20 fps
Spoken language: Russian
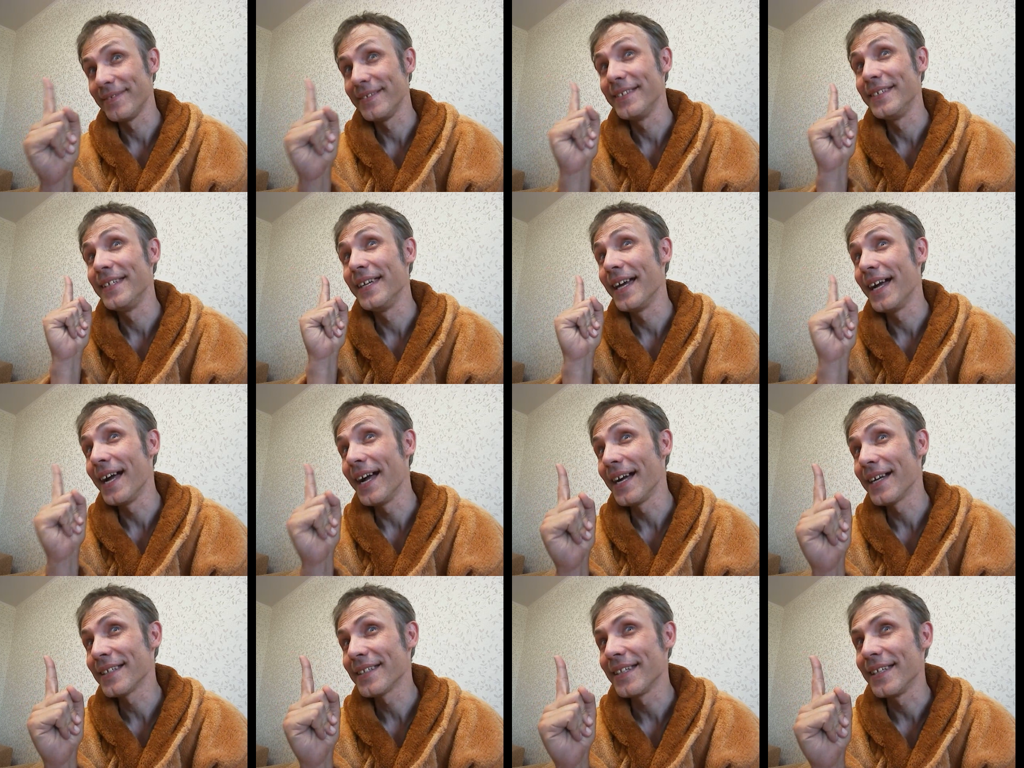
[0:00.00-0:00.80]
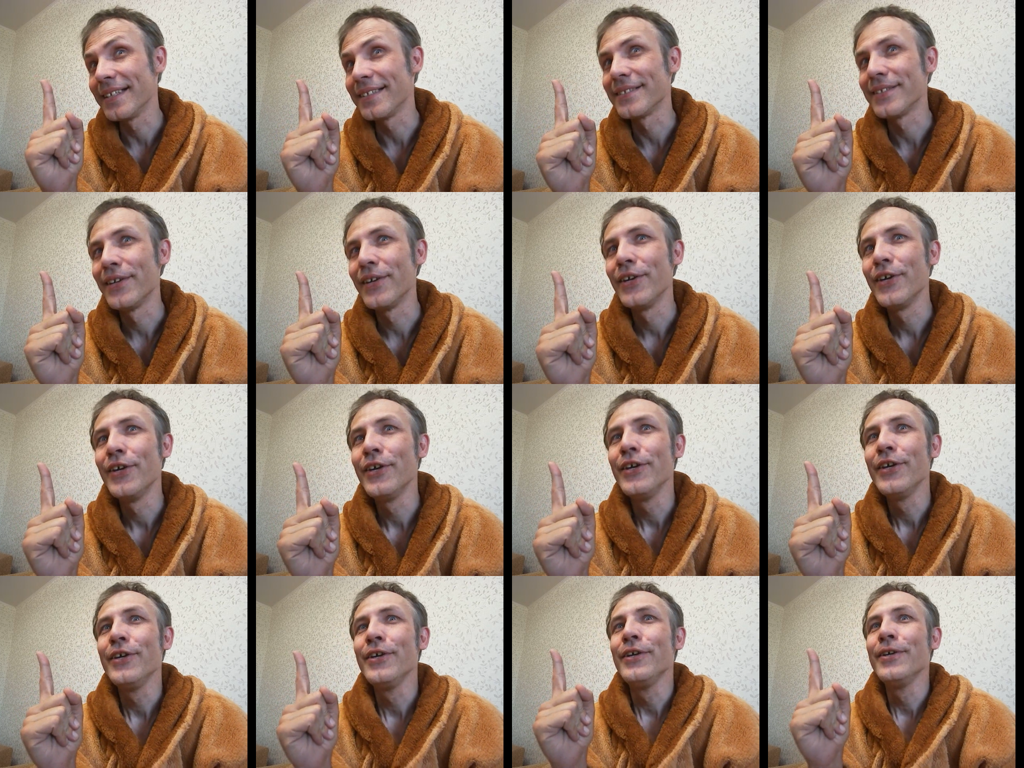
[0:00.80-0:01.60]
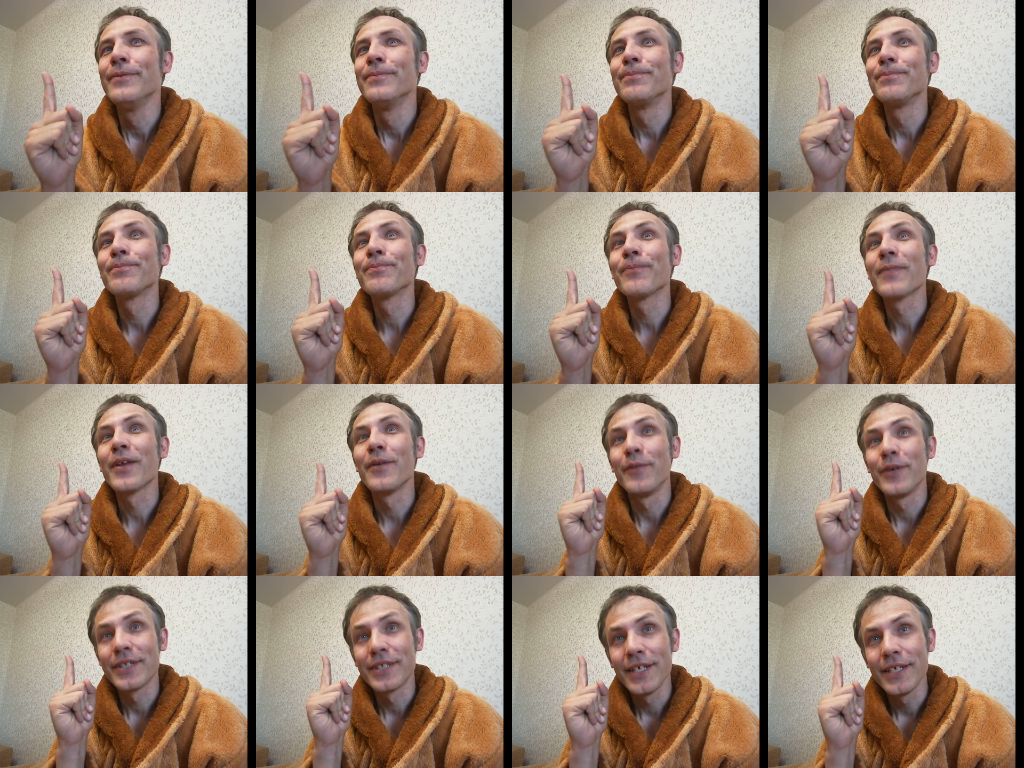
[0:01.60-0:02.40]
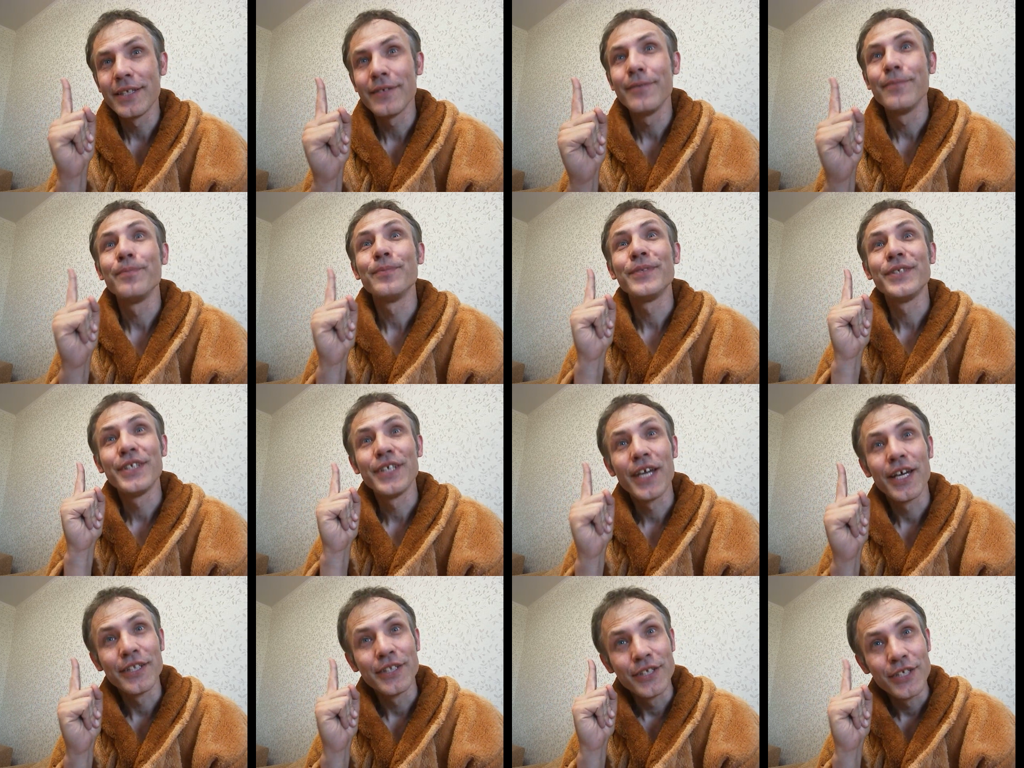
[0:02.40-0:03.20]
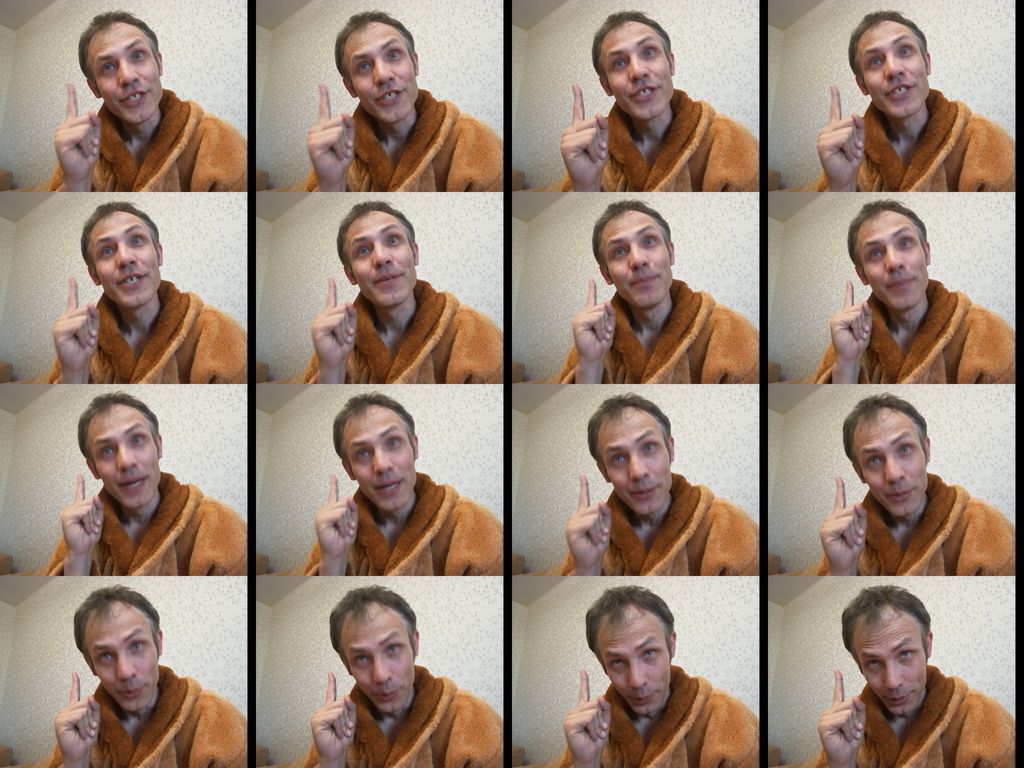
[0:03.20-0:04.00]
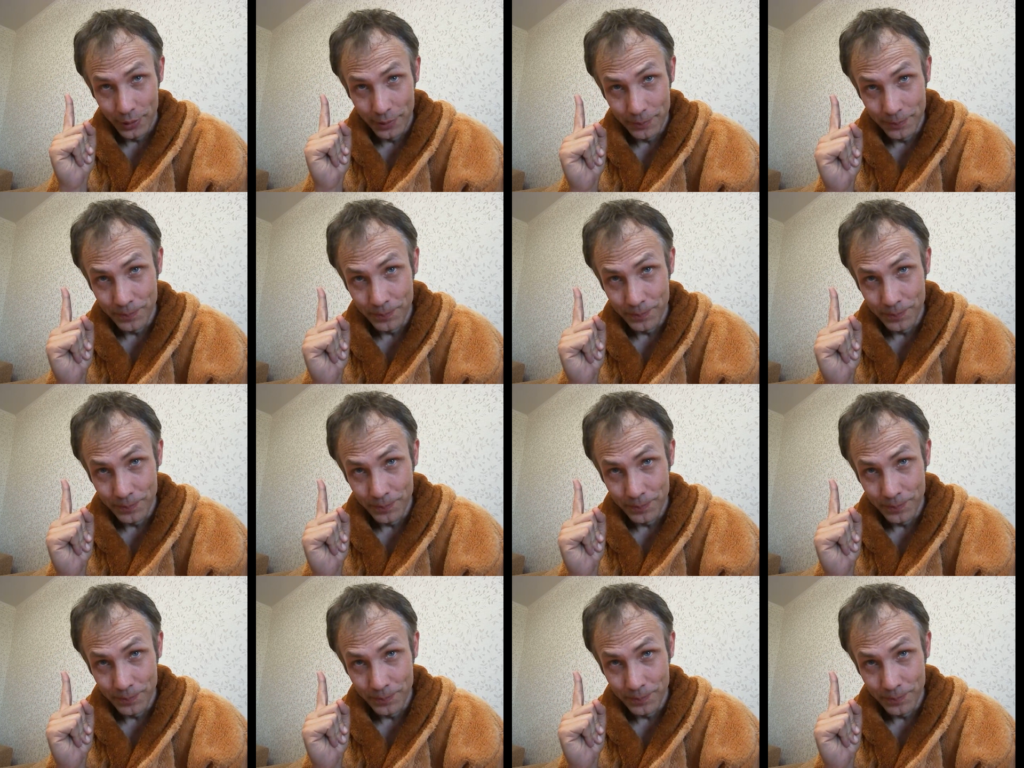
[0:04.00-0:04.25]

Диагноз. Вот это психиатрически больной.